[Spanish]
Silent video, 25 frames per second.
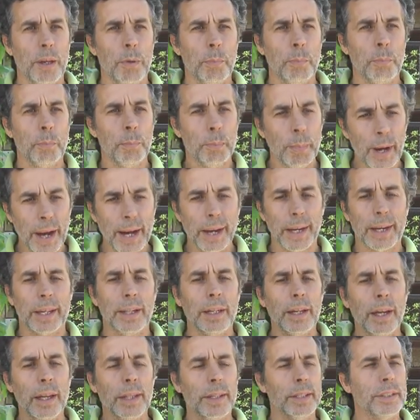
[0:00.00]
más que
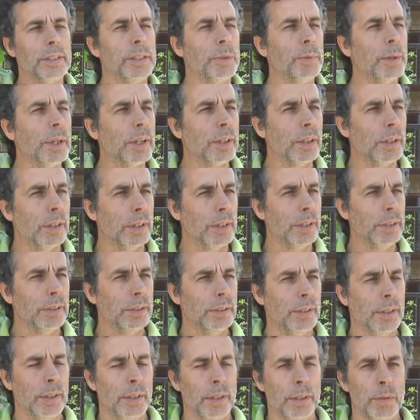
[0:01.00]
nada en Chivicoy
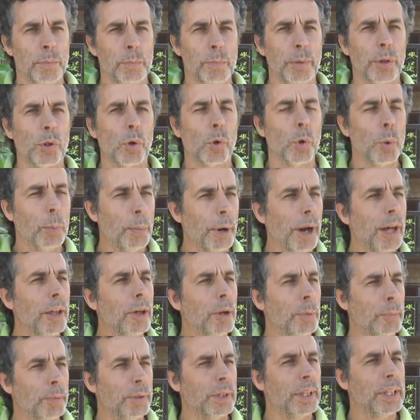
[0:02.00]

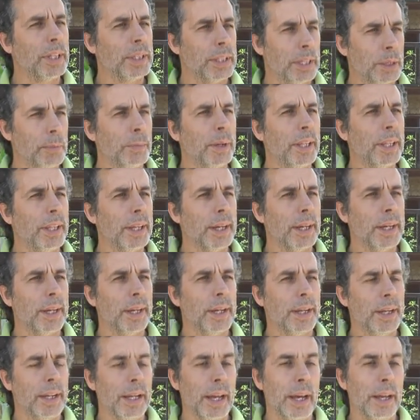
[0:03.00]
preocupados por el tema
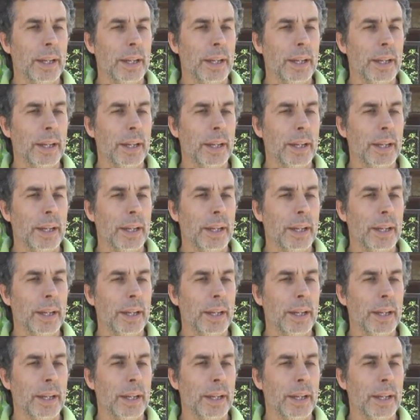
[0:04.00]
de